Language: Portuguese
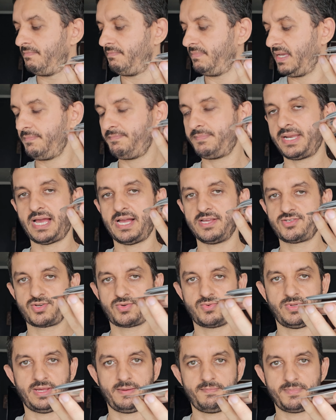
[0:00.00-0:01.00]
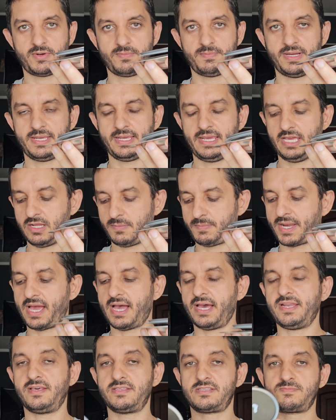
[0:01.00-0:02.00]
bem prático, né? Para o banheiro,
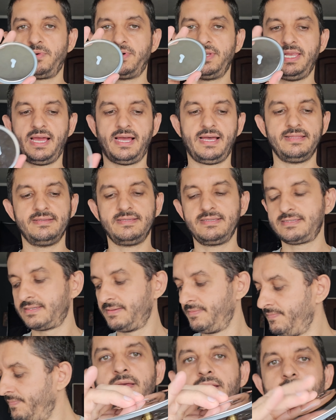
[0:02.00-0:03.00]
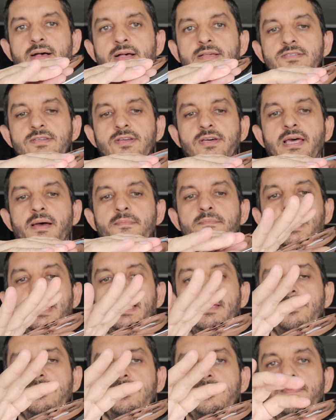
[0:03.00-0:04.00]
para áreas molhadas,
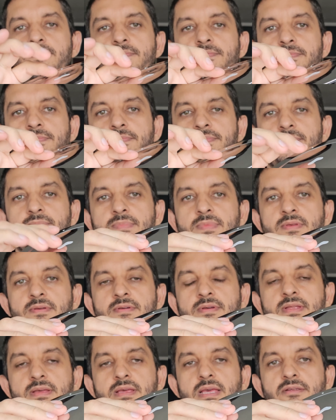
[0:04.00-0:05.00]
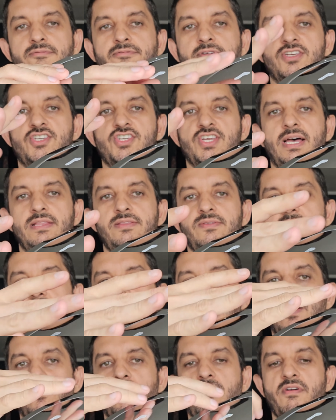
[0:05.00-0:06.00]
acionamento, ele fechado, né?
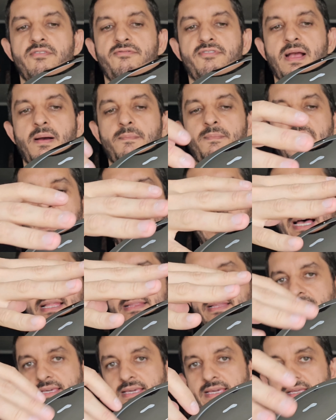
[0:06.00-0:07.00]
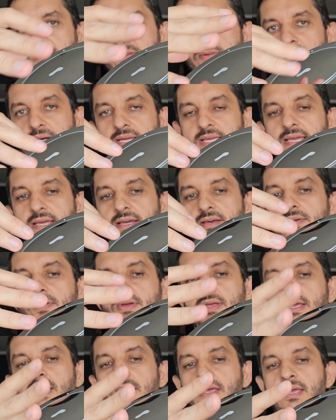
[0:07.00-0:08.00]
A água vai ficar parada aqui no
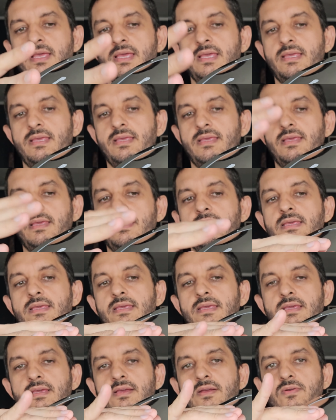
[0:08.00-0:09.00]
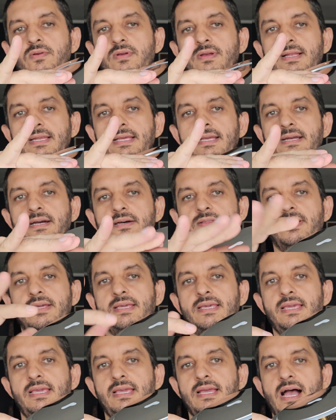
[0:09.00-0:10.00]
banheiro e clicando
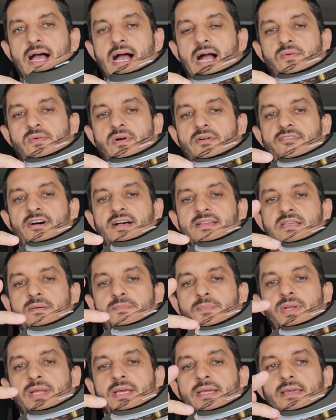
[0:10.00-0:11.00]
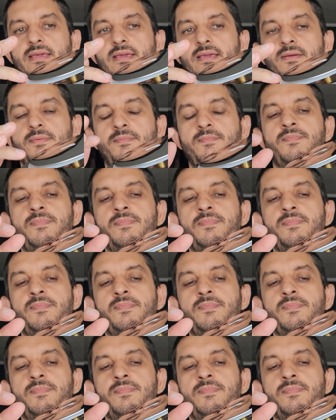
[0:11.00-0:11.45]
aqui a água vaza por aqui.